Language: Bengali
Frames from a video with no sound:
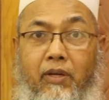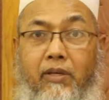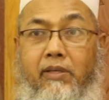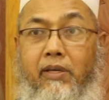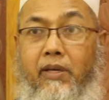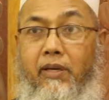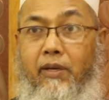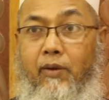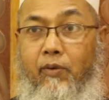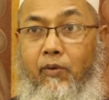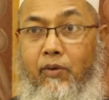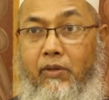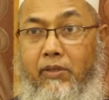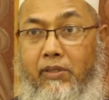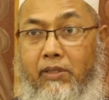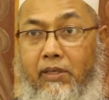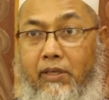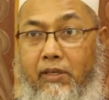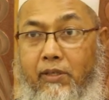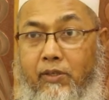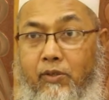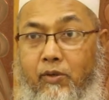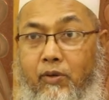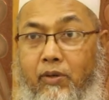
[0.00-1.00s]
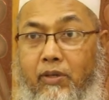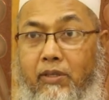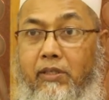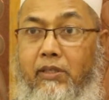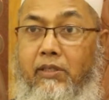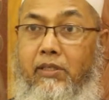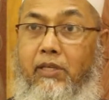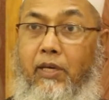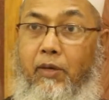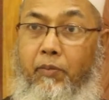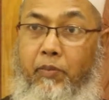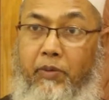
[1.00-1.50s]
সেটা উনি চিকিৎসক নিয়েছেন
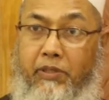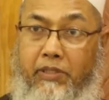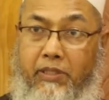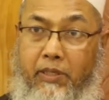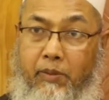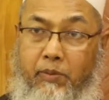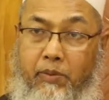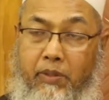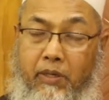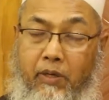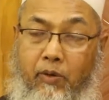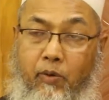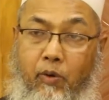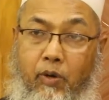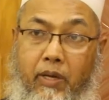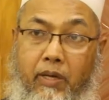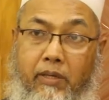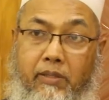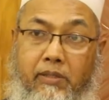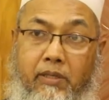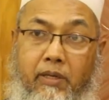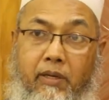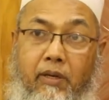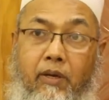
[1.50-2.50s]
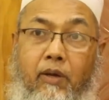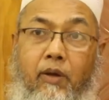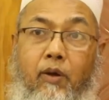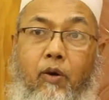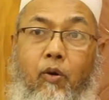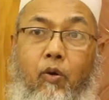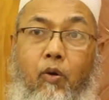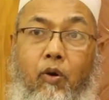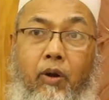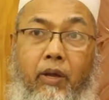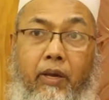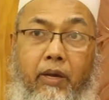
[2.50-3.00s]
সেই প্রেসক্রিপশান ঘরে আছেন
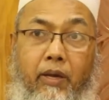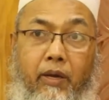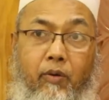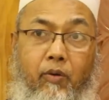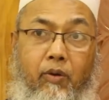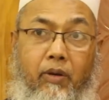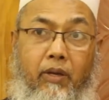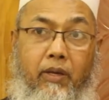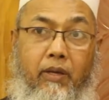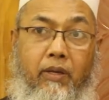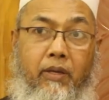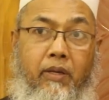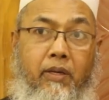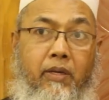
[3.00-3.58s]
অনেকে করে